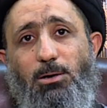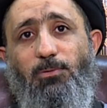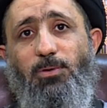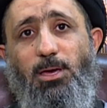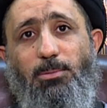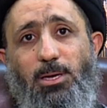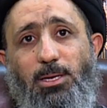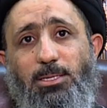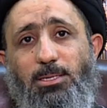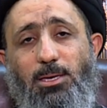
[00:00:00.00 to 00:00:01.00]
أو في
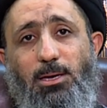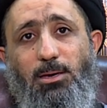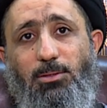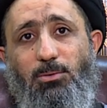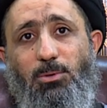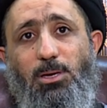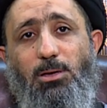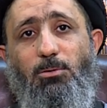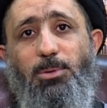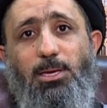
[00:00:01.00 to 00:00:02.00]
أمانتك أخذتها
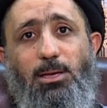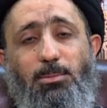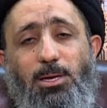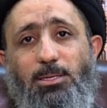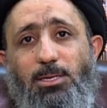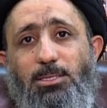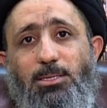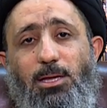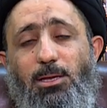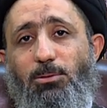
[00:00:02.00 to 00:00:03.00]
وبكلماتك
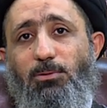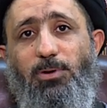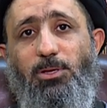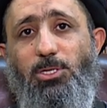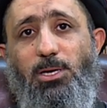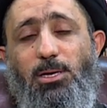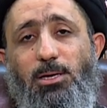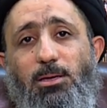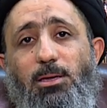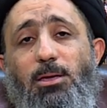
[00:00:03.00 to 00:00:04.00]
استحللت
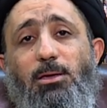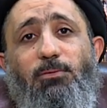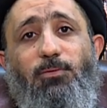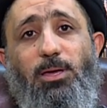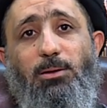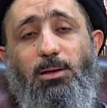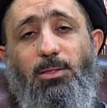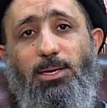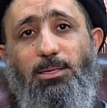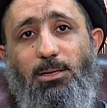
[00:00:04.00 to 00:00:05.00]
فرجها فإن
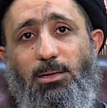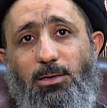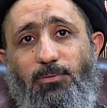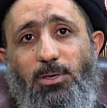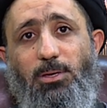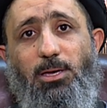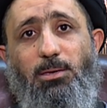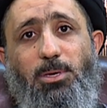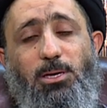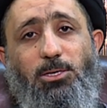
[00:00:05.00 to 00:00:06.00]
قضيت لي في
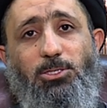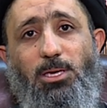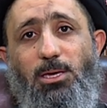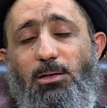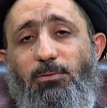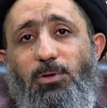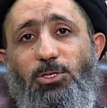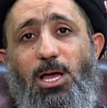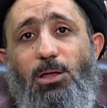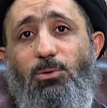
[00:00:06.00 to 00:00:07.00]
رحمها شيئا
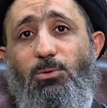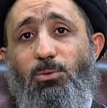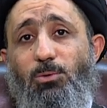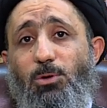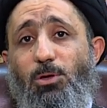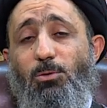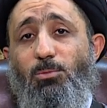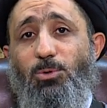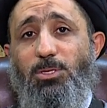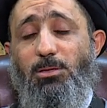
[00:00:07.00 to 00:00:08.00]
فاجعله
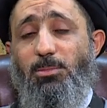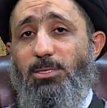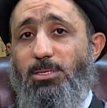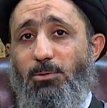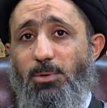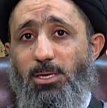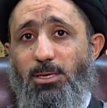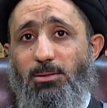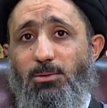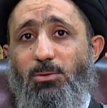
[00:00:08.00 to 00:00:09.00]
مسلما
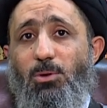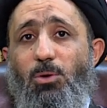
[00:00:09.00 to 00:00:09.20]
سويا